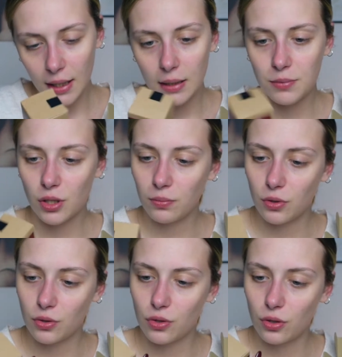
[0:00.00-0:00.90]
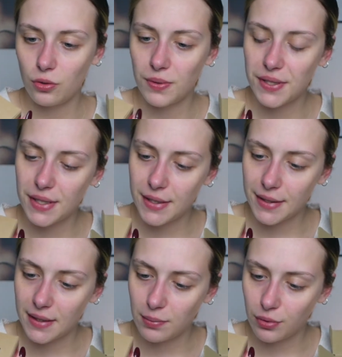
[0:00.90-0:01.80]
Il me semble que celui-ci,
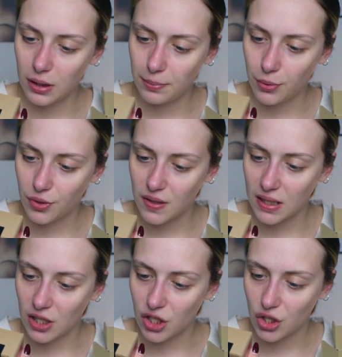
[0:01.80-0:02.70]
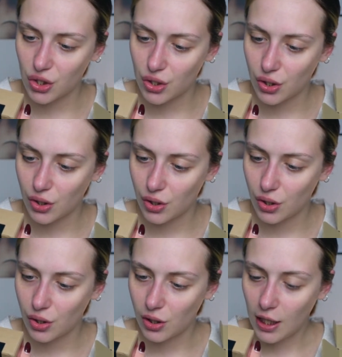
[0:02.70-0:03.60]
c'était pour les peaux sèches.
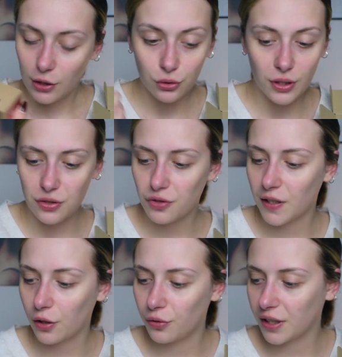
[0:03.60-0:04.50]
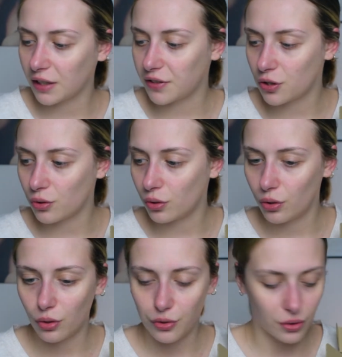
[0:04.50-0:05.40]
De toute façon, je vais revérifier sur
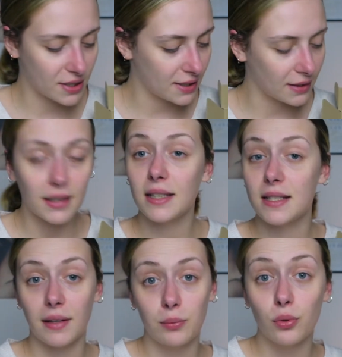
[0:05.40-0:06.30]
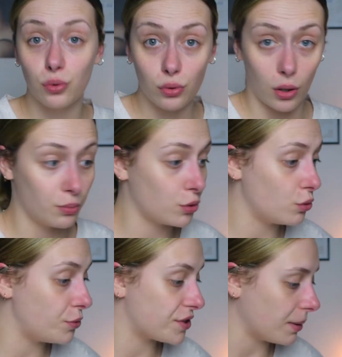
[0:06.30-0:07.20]
le, sur le site internet, ça va être beaucoup, euh,
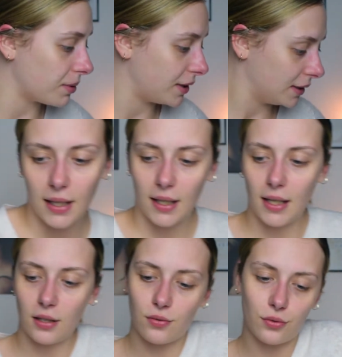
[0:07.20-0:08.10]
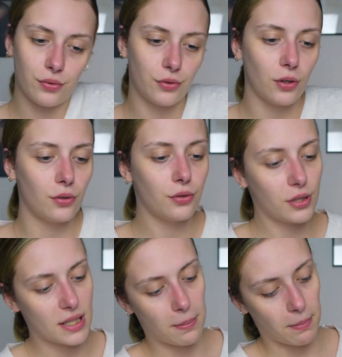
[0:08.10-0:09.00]
beaucoup plus simple. Et du coup, dans le
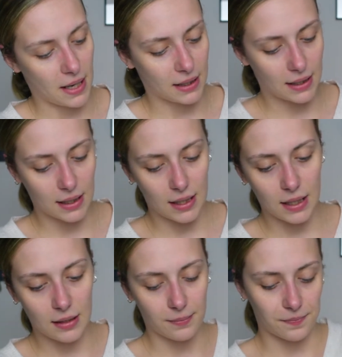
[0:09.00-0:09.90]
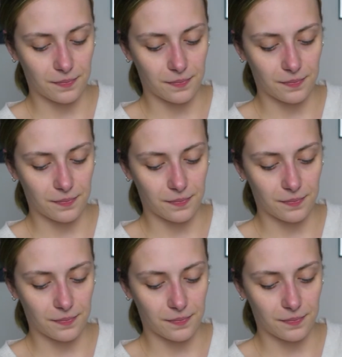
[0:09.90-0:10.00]
deuxième paquet...